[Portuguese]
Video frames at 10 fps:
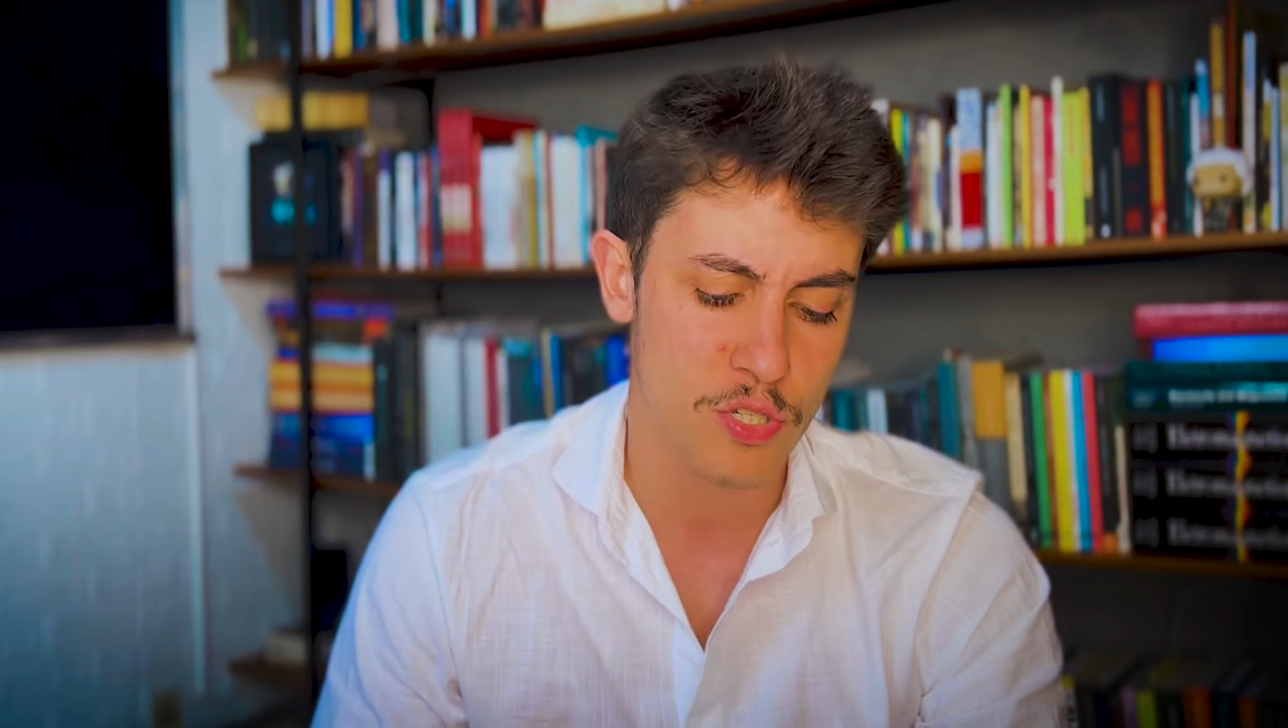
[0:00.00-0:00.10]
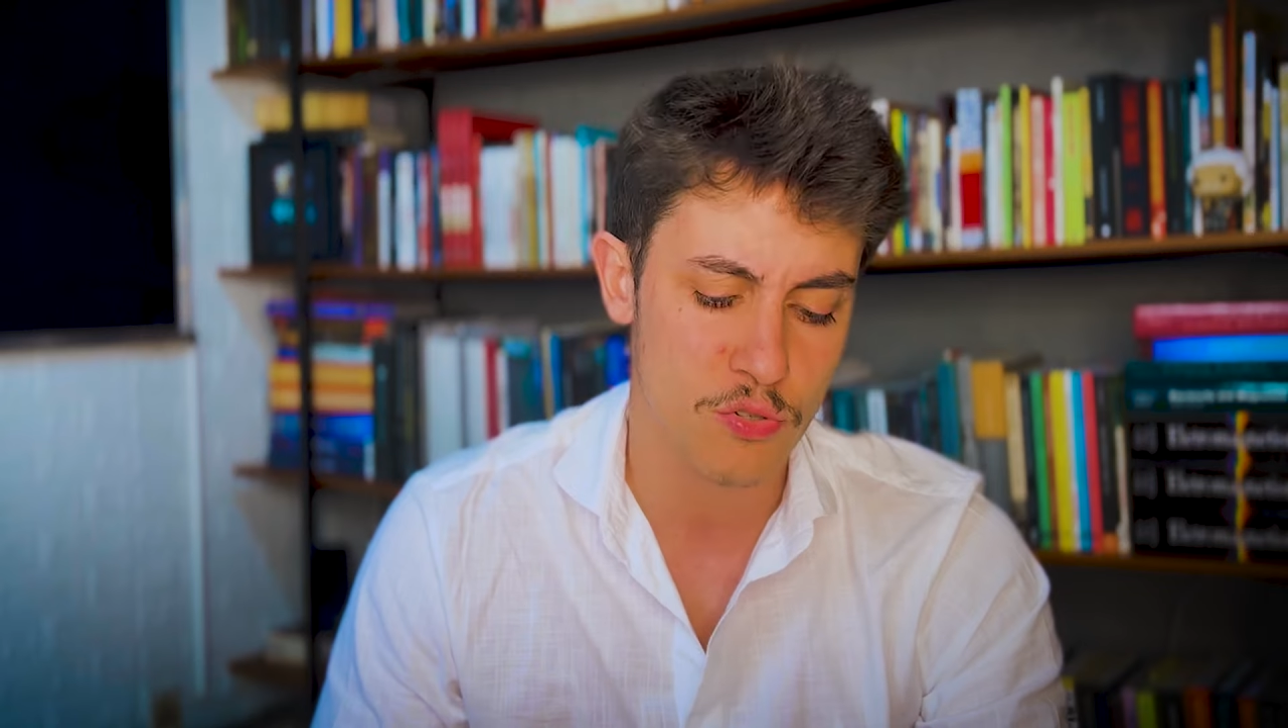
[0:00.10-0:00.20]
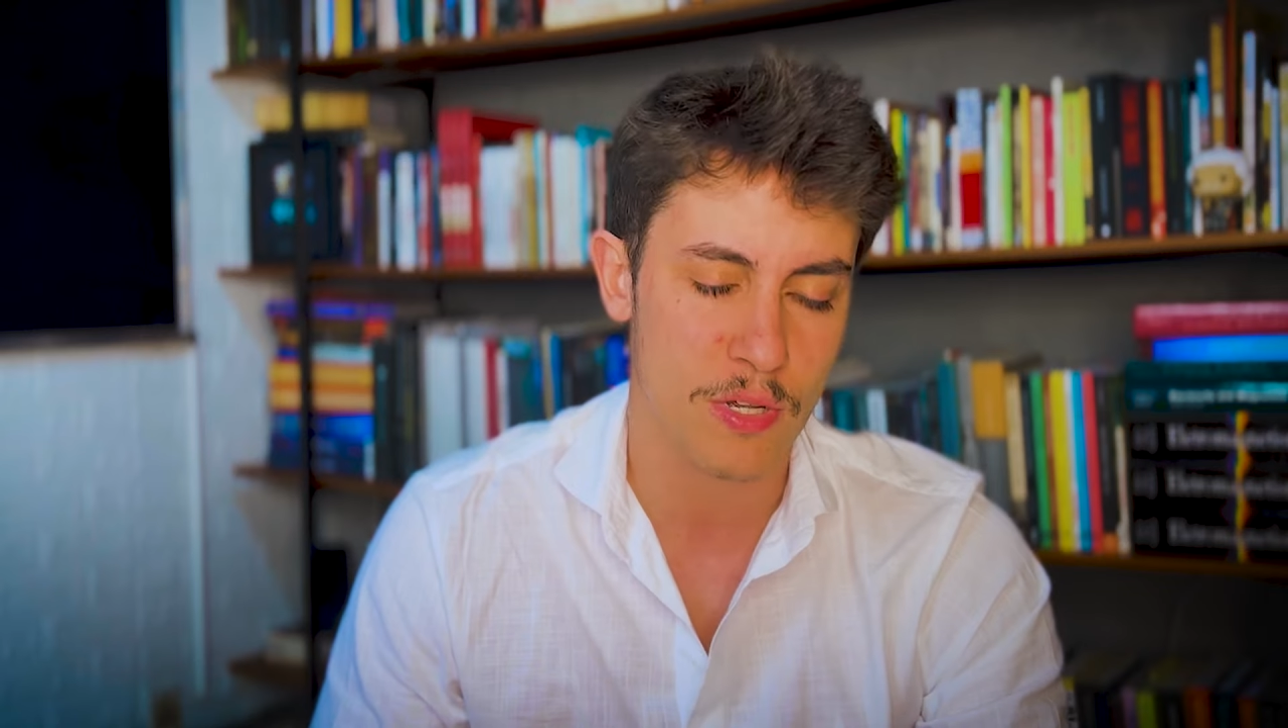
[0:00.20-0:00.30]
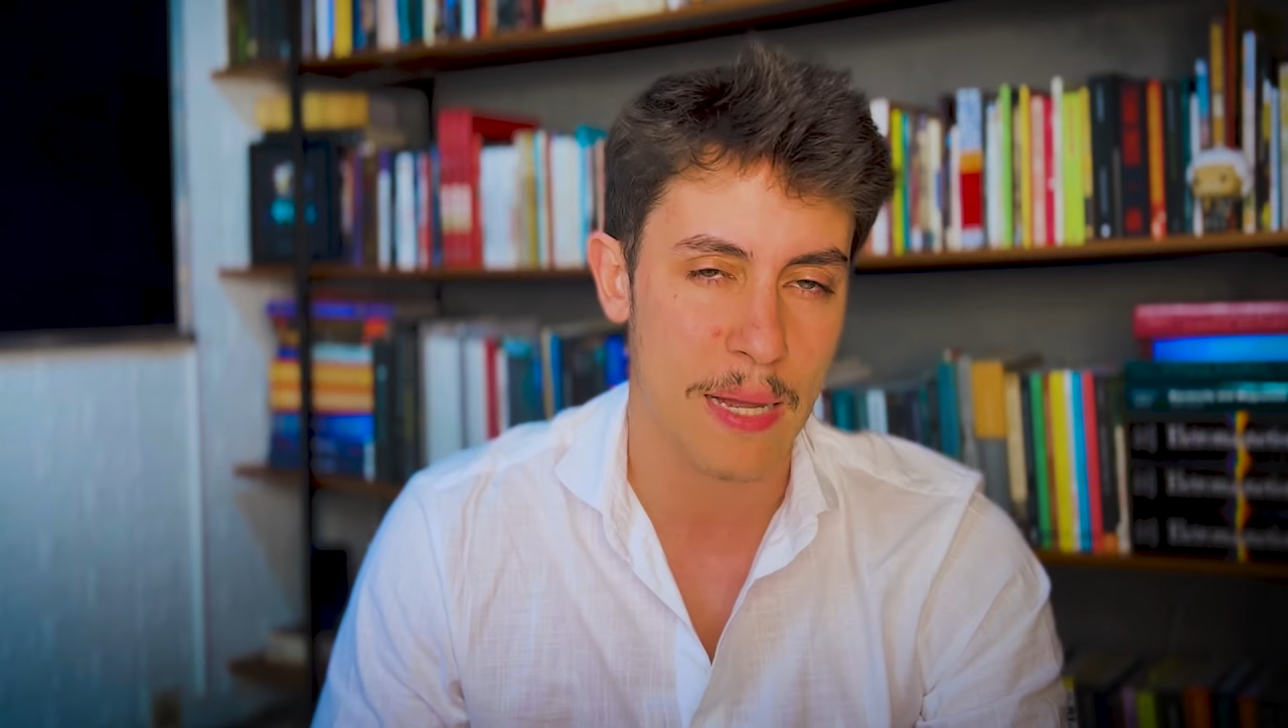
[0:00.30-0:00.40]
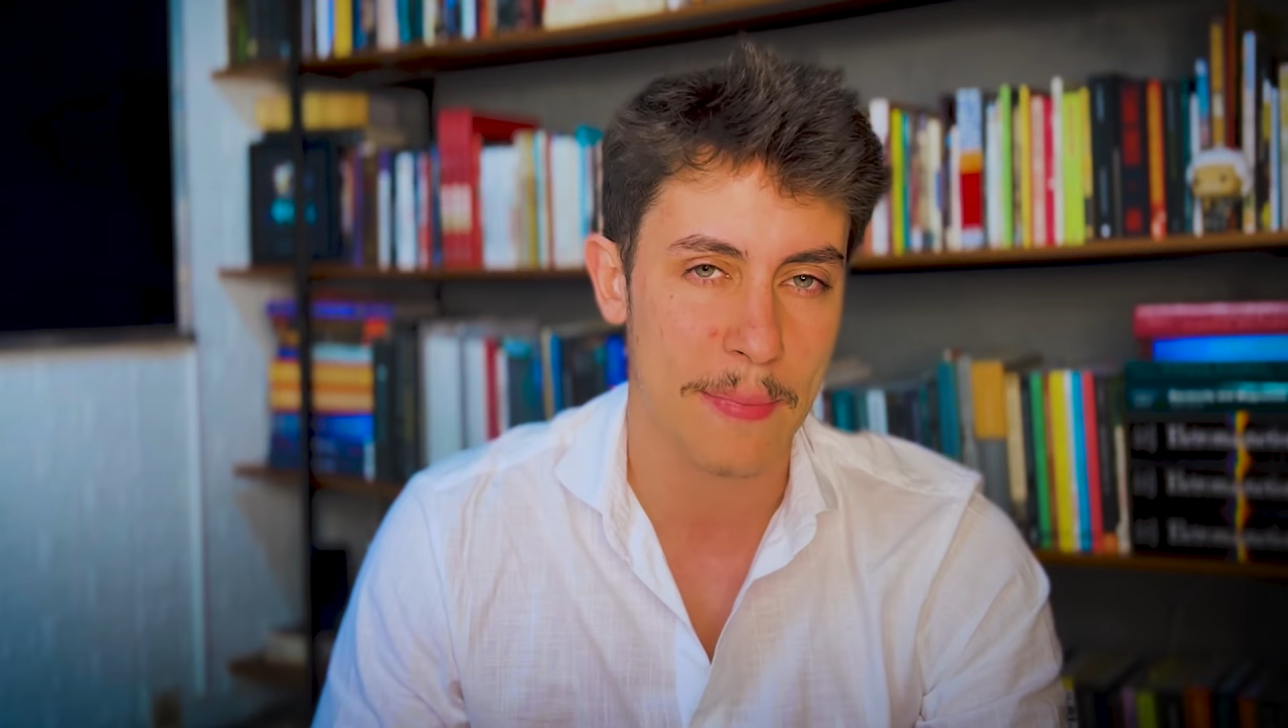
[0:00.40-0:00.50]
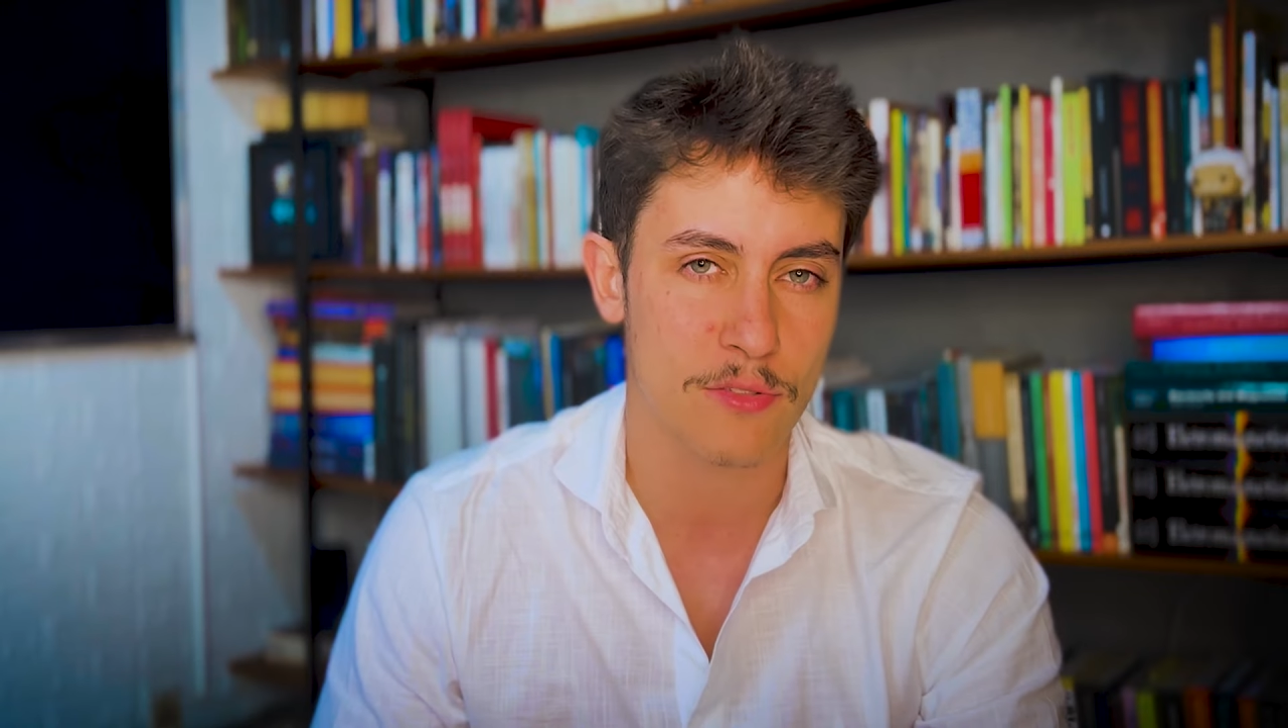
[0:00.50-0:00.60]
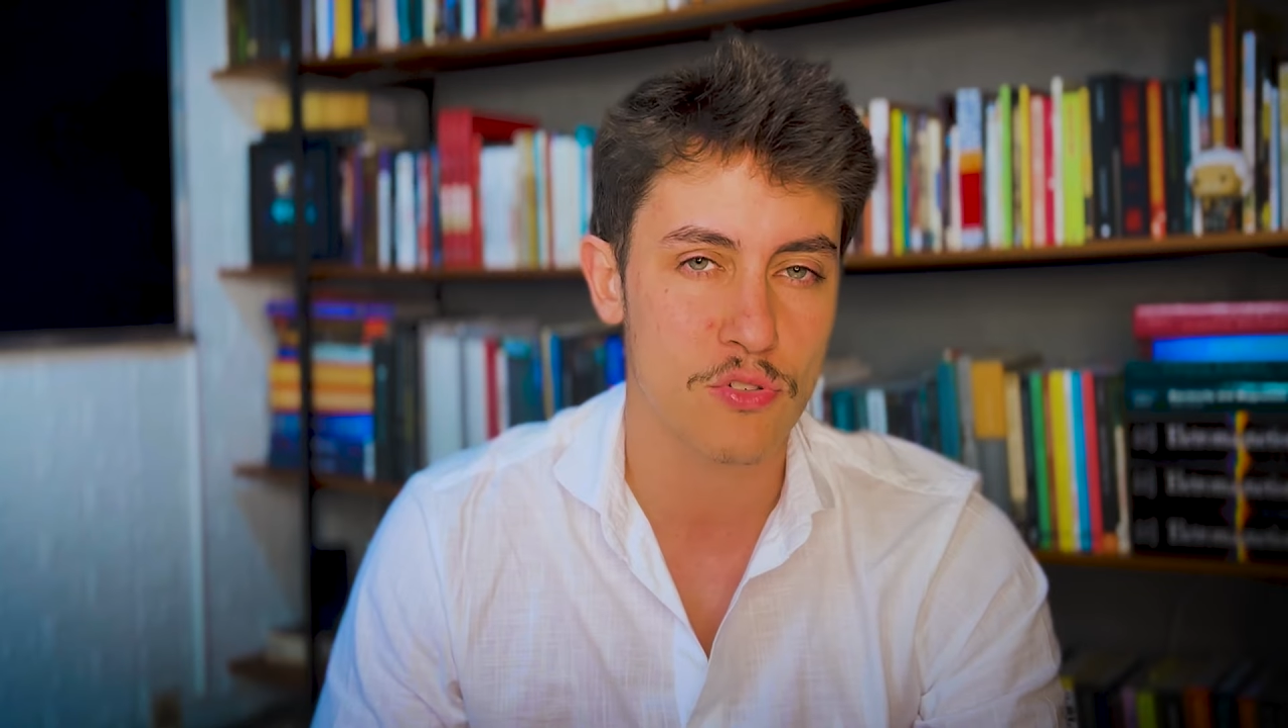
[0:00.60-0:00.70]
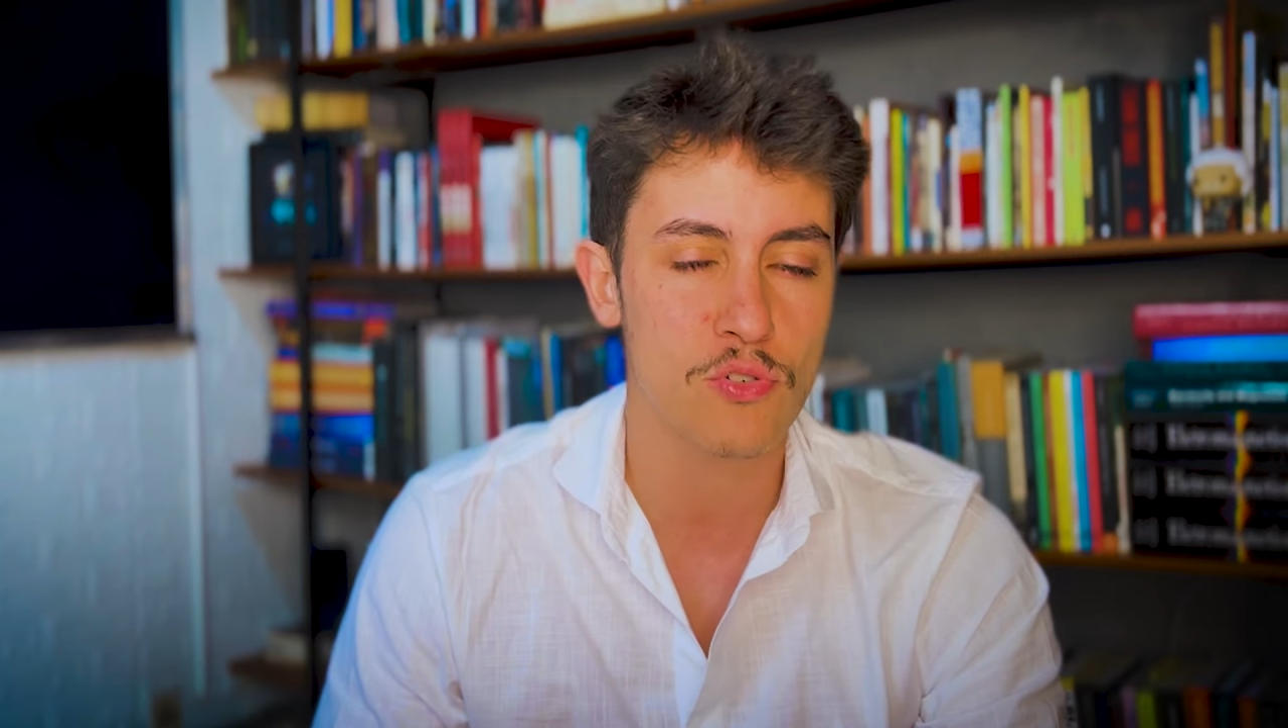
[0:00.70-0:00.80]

deslocamentos